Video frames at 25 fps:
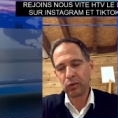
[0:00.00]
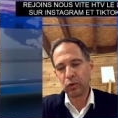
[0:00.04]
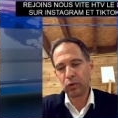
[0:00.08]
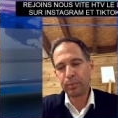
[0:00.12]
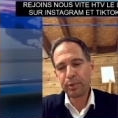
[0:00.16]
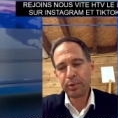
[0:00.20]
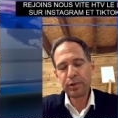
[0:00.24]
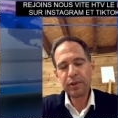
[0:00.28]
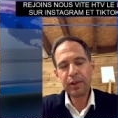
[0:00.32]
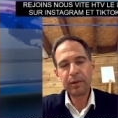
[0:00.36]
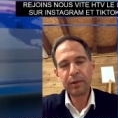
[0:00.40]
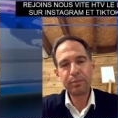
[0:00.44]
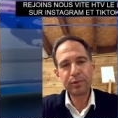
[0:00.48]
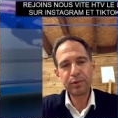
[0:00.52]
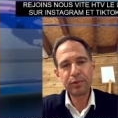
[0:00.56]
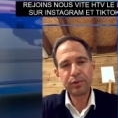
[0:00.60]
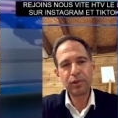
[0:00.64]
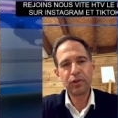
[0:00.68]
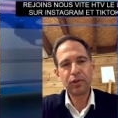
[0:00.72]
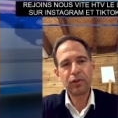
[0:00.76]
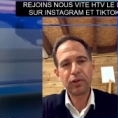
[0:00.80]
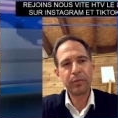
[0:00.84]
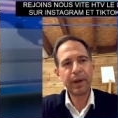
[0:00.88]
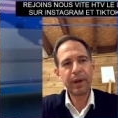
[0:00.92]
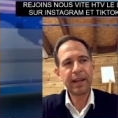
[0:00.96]
de plus en plus
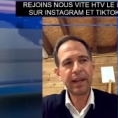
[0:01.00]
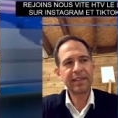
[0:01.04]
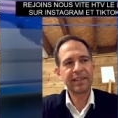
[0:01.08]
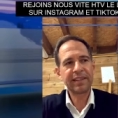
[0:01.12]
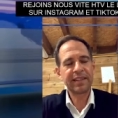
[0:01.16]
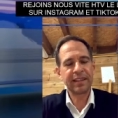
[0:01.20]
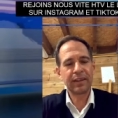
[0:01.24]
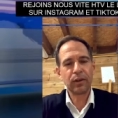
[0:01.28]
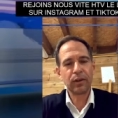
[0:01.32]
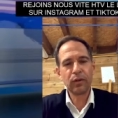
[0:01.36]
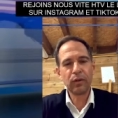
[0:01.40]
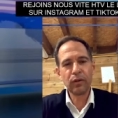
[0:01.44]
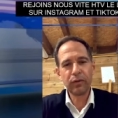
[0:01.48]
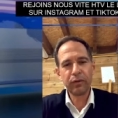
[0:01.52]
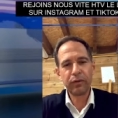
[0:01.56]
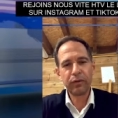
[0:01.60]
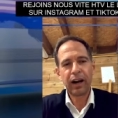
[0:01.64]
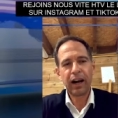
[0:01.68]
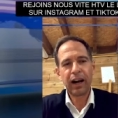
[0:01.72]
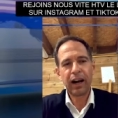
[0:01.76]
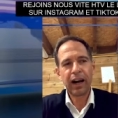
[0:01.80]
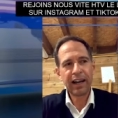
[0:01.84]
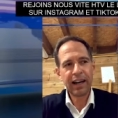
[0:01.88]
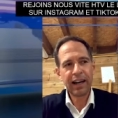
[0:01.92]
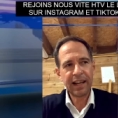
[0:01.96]
de commerces
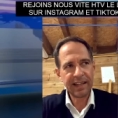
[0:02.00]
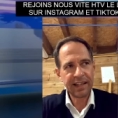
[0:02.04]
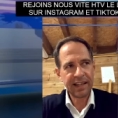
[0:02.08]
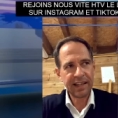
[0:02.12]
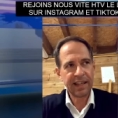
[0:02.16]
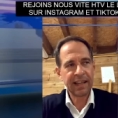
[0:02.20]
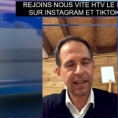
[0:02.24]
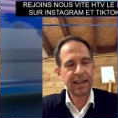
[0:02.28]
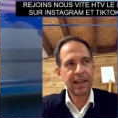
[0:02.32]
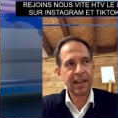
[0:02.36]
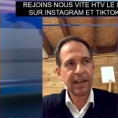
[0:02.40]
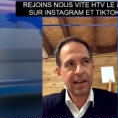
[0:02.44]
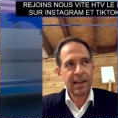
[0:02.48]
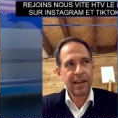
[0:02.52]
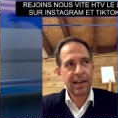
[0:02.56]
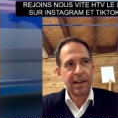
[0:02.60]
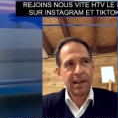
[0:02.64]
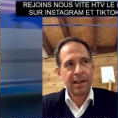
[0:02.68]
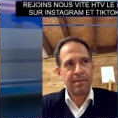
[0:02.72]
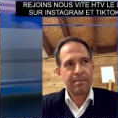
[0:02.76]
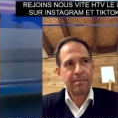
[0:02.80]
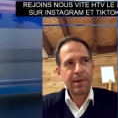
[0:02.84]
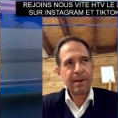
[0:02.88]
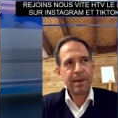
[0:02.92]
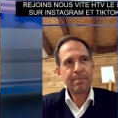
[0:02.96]
ouvrent à l'année.
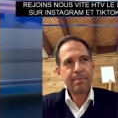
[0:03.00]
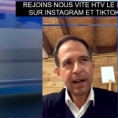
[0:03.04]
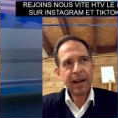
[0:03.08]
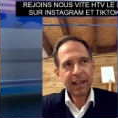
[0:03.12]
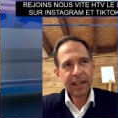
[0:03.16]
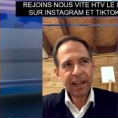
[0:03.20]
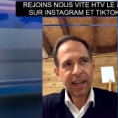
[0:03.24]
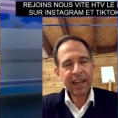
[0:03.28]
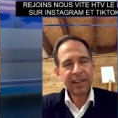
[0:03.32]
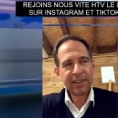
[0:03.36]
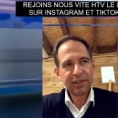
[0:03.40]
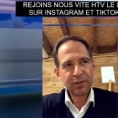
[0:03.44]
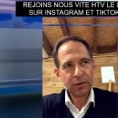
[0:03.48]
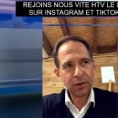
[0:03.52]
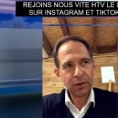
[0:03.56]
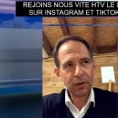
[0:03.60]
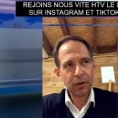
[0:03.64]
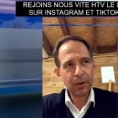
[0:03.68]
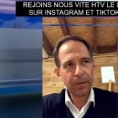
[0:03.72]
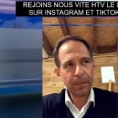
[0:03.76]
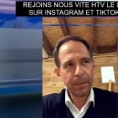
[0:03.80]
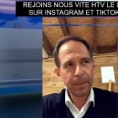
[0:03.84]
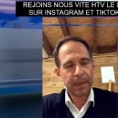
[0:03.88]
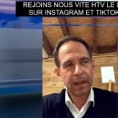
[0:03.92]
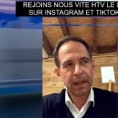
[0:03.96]
Mais malgré
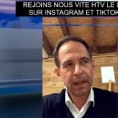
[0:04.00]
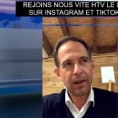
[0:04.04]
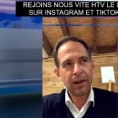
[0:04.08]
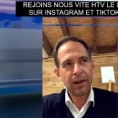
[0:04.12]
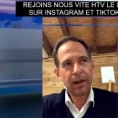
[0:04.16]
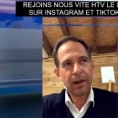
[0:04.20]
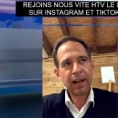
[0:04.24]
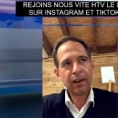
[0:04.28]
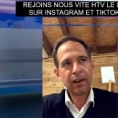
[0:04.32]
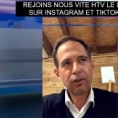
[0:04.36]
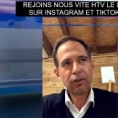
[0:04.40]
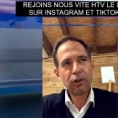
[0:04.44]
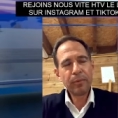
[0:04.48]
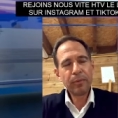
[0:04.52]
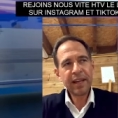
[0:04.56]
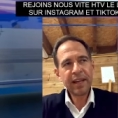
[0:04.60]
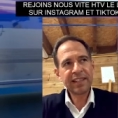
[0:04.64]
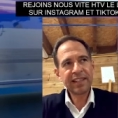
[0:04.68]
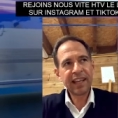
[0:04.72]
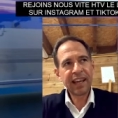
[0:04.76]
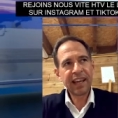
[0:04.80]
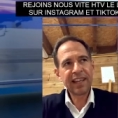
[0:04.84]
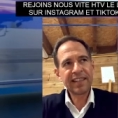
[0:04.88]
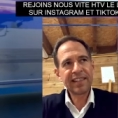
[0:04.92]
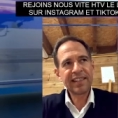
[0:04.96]
ce, euh, les
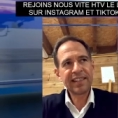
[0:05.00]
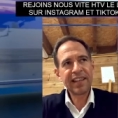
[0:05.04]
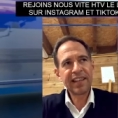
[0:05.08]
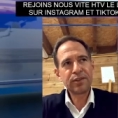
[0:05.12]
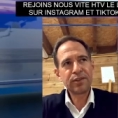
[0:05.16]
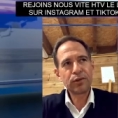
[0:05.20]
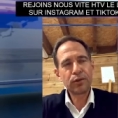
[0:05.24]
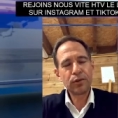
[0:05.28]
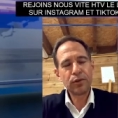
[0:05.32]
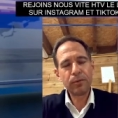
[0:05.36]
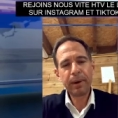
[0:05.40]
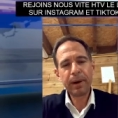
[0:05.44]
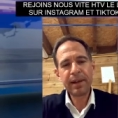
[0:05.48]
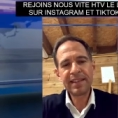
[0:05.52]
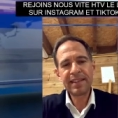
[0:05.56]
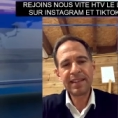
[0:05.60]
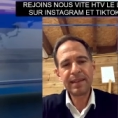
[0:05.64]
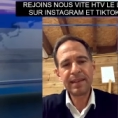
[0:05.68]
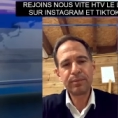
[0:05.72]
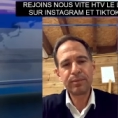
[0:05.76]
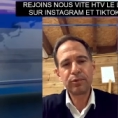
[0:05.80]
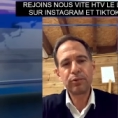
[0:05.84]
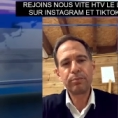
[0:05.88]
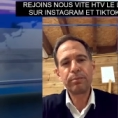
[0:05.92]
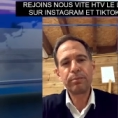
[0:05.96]
commerces qui restaient sur le
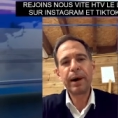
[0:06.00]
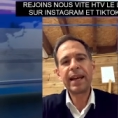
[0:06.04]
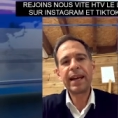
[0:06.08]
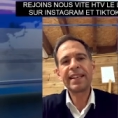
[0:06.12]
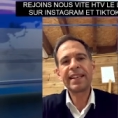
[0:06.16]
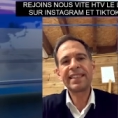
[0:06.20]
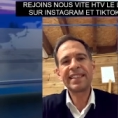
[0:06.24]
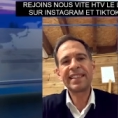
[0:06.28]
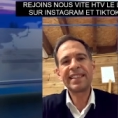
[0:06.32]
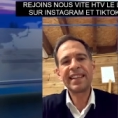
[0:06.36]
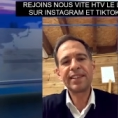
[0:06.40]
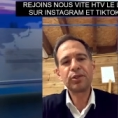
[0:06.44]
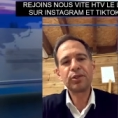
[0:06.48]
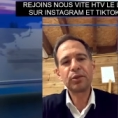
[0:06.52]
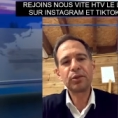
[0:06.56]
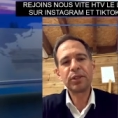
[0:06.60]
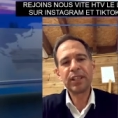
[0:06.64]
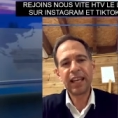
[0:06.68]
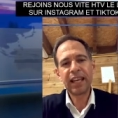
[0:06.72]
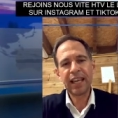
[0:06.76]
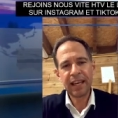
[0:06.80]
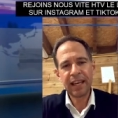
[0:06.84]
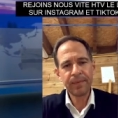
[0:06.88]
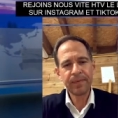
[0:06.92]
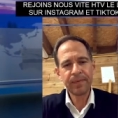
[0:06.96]
principe du bail
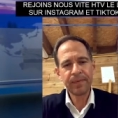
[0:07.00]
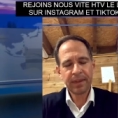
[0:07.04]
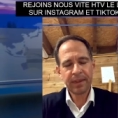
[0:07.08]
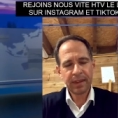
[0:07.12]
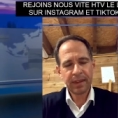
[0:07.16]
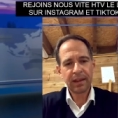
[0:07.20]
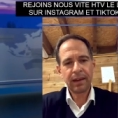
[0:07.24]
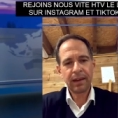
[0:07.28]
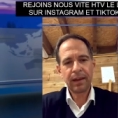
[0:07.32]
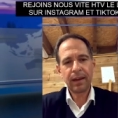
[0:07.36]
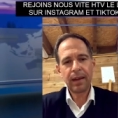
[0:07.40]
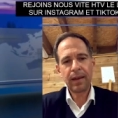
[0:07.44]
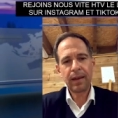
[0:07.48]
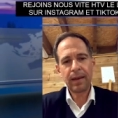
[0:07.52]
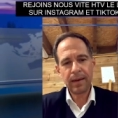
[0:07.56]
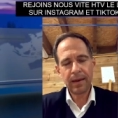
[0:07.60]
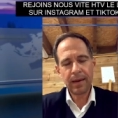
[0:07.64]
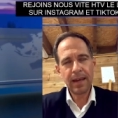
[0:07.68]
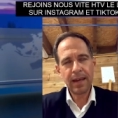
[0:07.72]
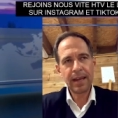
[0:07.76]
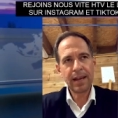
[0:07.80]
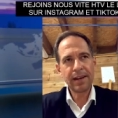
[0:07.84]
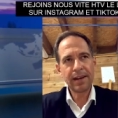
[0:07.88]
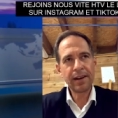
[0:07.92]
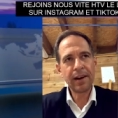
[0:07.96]
saisonnier,
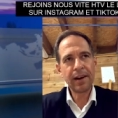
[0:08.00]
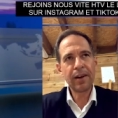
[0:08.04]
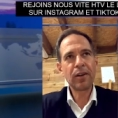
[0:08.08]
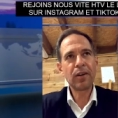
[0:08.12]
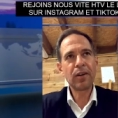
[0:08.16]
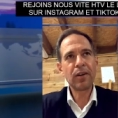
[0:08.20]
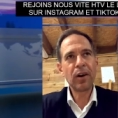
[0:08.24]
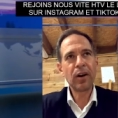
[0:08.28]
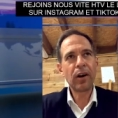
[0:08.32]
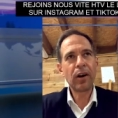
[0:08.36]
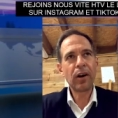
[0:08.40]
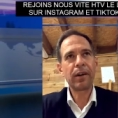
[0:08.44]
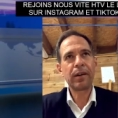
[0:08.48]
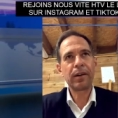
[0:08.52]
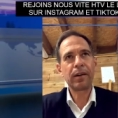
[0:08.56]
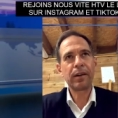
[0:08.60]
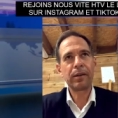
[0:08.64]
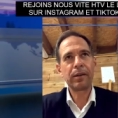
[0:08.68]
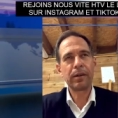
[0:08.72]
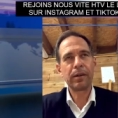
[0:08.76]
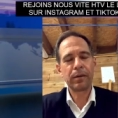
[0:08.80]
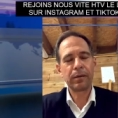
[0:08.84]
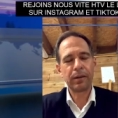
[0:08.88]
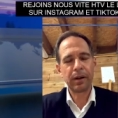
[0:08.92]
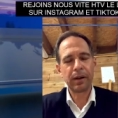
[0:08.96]
il y en a hmm. encore
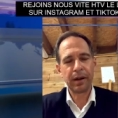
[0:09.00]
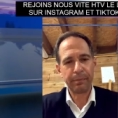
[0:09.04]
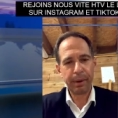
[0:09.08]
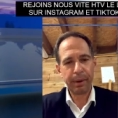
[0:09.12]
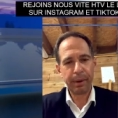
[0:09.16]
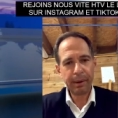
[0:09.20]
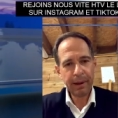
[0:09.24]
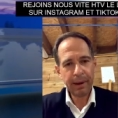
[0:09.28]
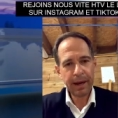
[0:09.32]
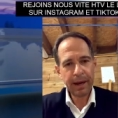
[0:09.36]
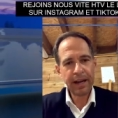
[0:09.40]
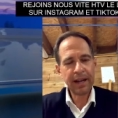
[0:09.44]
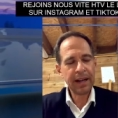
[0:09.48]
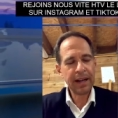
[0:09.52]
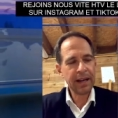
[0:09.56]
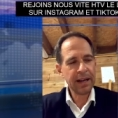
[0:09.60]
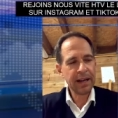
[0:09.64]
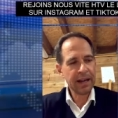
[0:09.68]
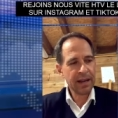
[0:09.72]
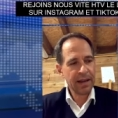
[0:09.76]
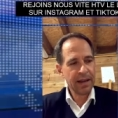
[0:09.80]
pas mal,